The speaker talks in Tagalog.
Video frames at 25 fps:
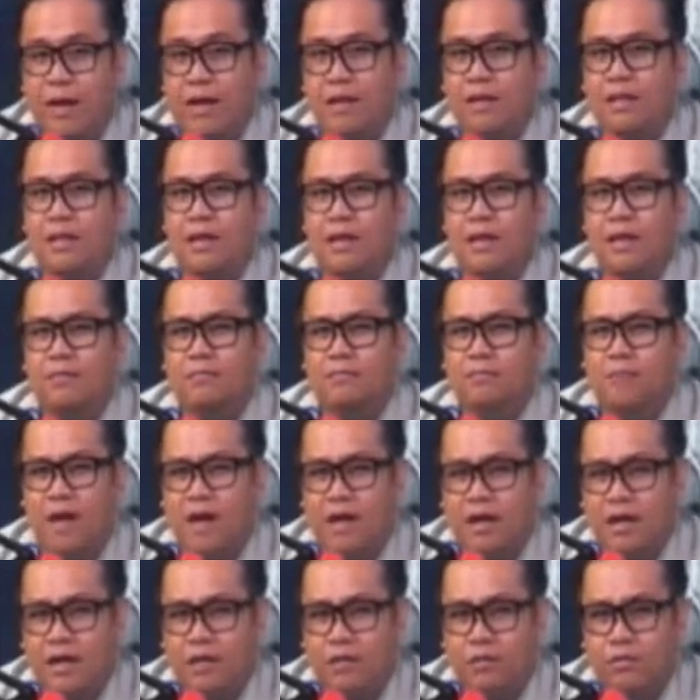laking
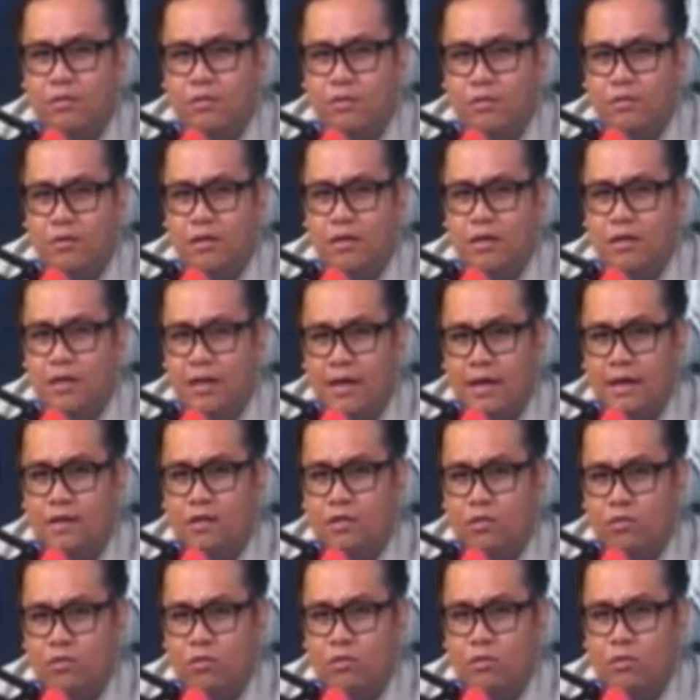bagay ho, ang laking
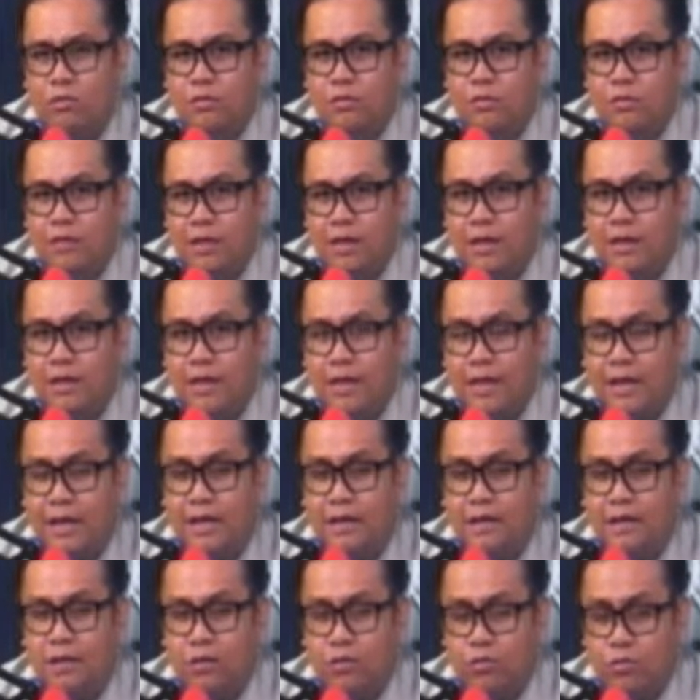tulong nung
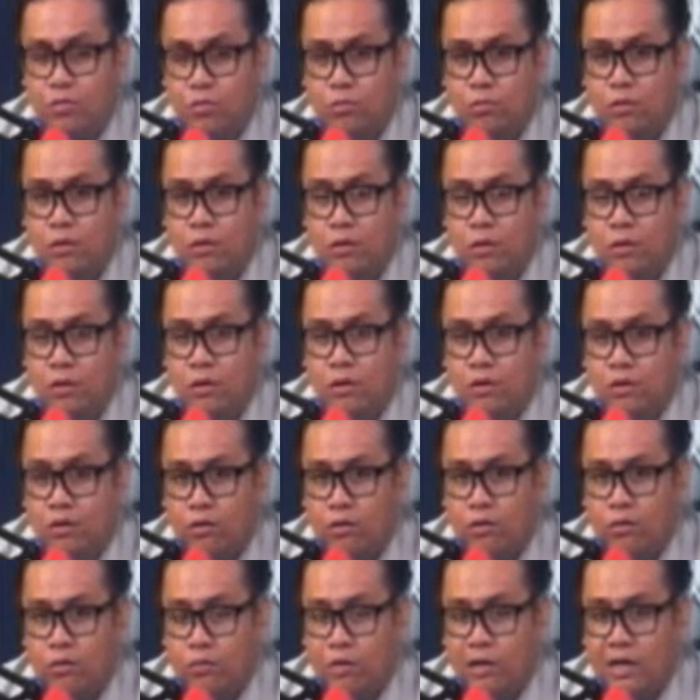LRT2
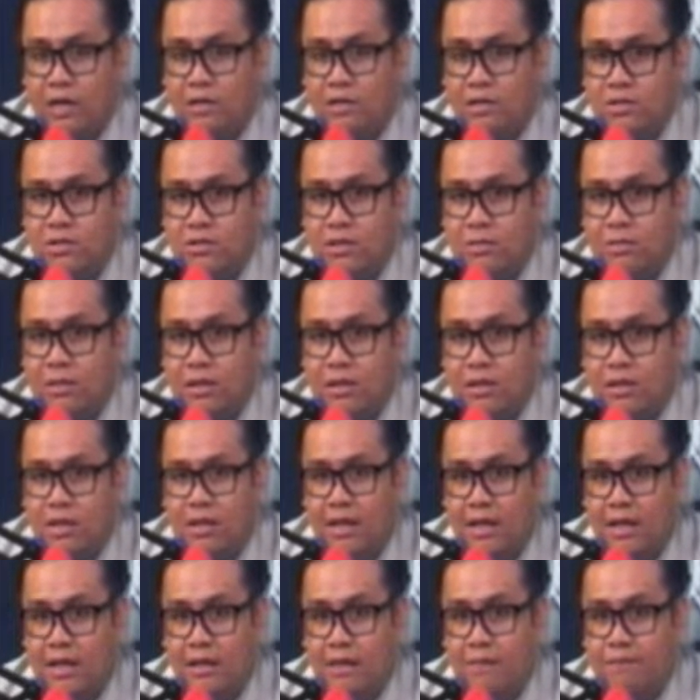yung mula dyan sa
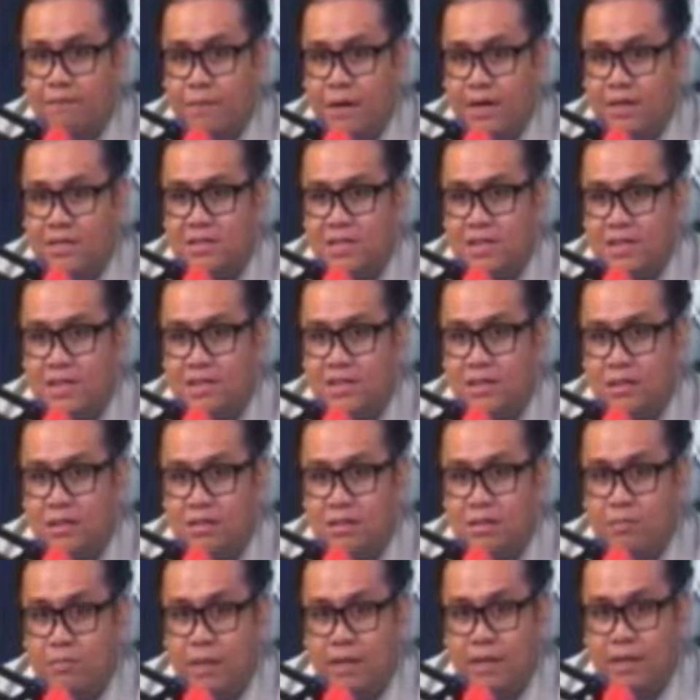Maynila hanggang Pasig kasi
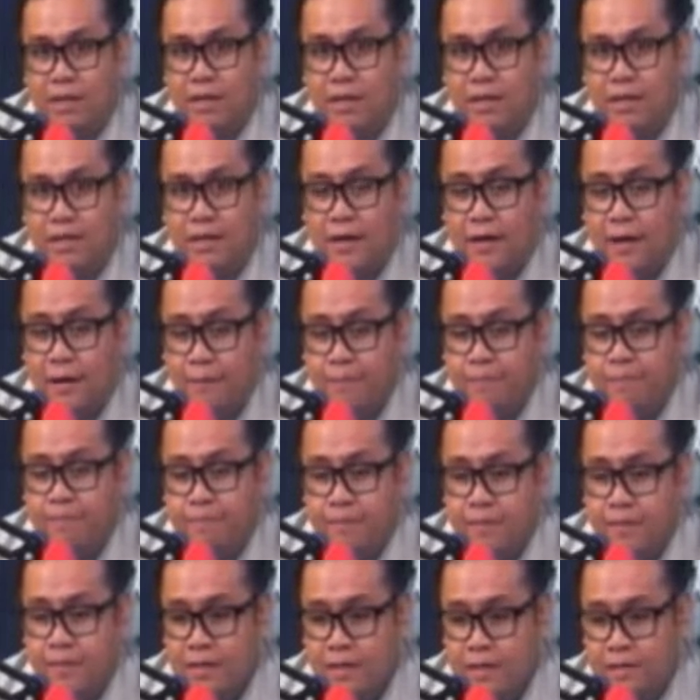sa Marikina,
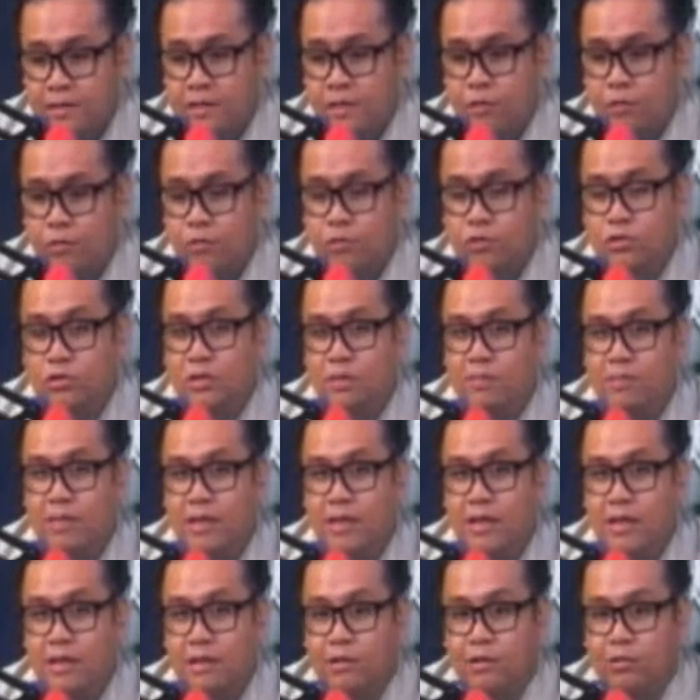isa ho dun sa
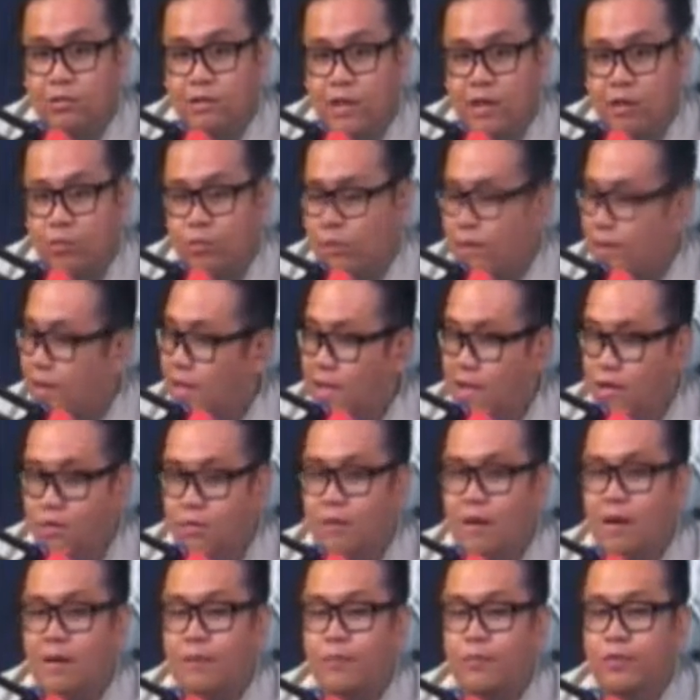binahang lugar, wala akong
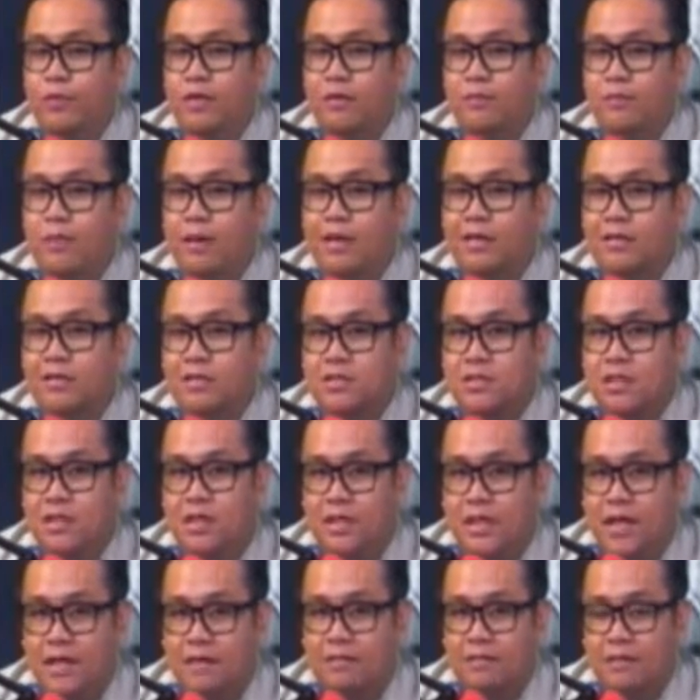makapuntang mga
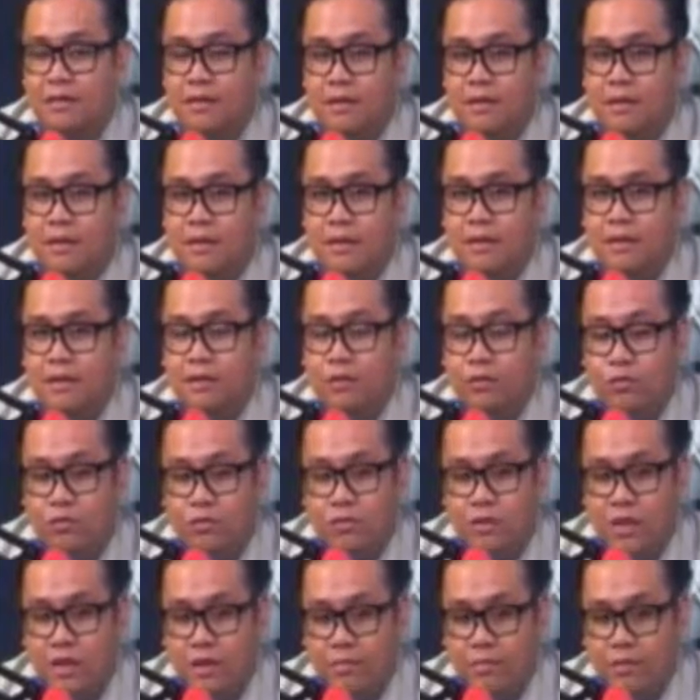sasakyan nung
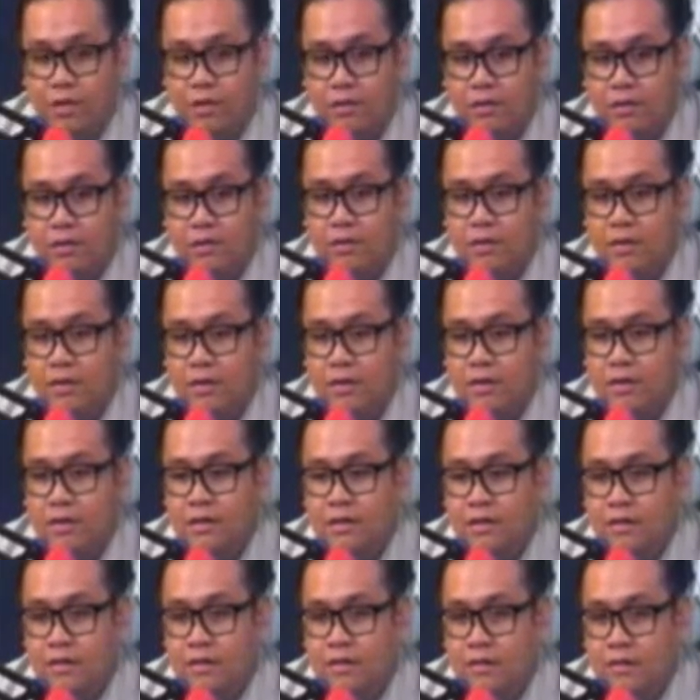time na yon.
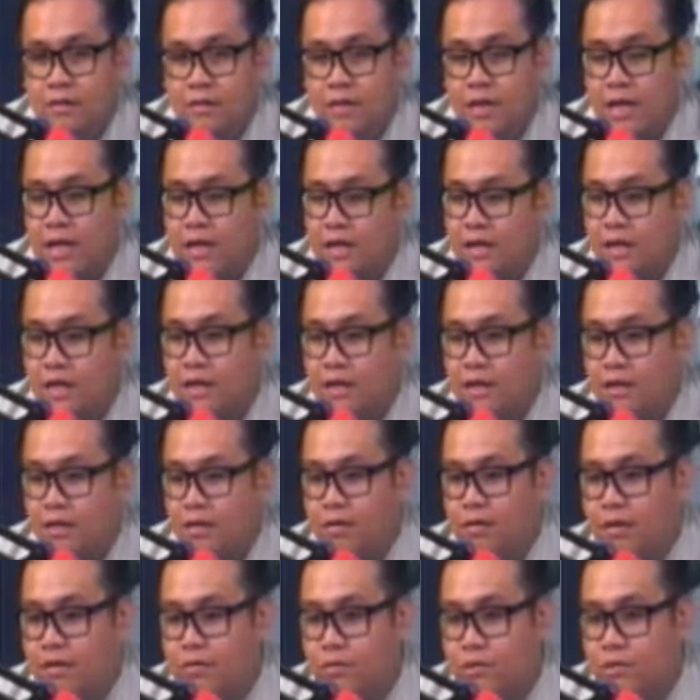Oh, naalala
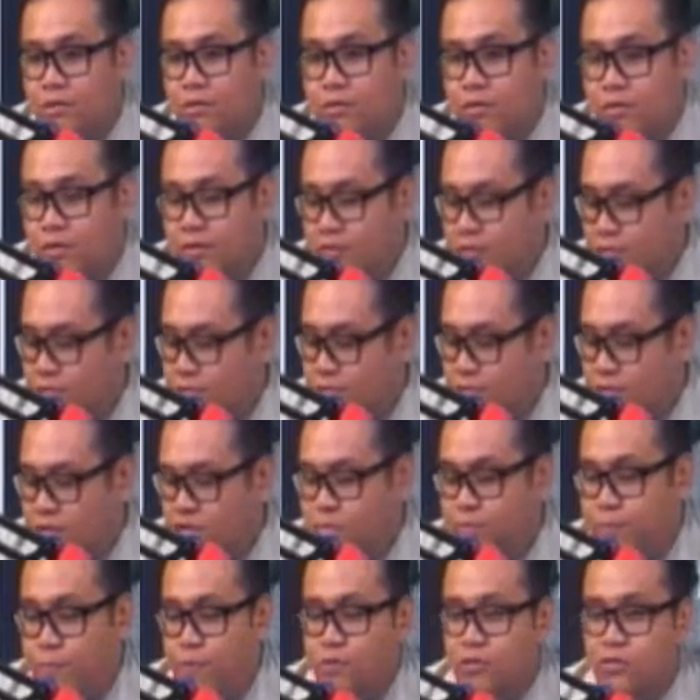ko, kakwentuhan ko yung
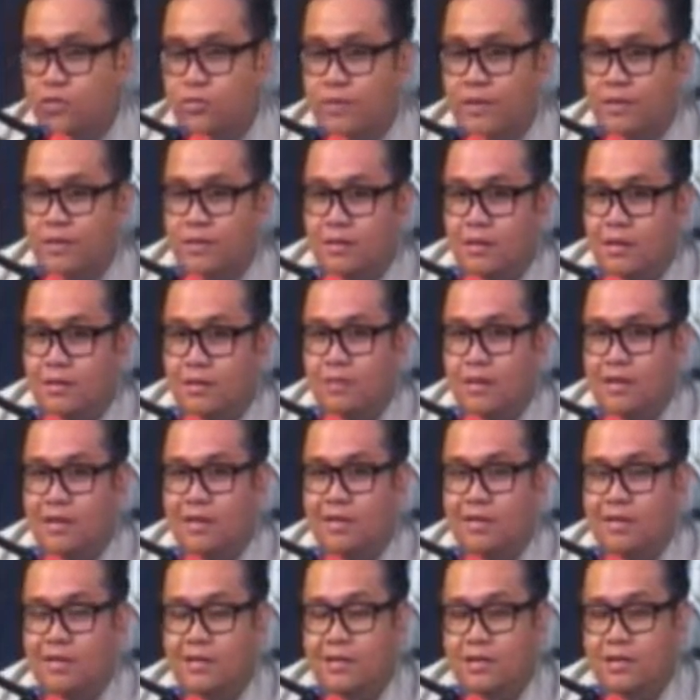spokesman, kaibigan
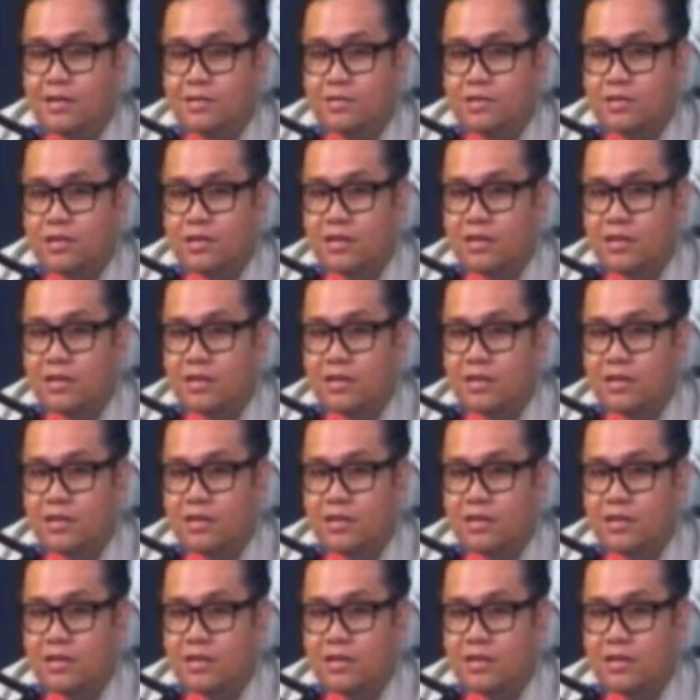natin, si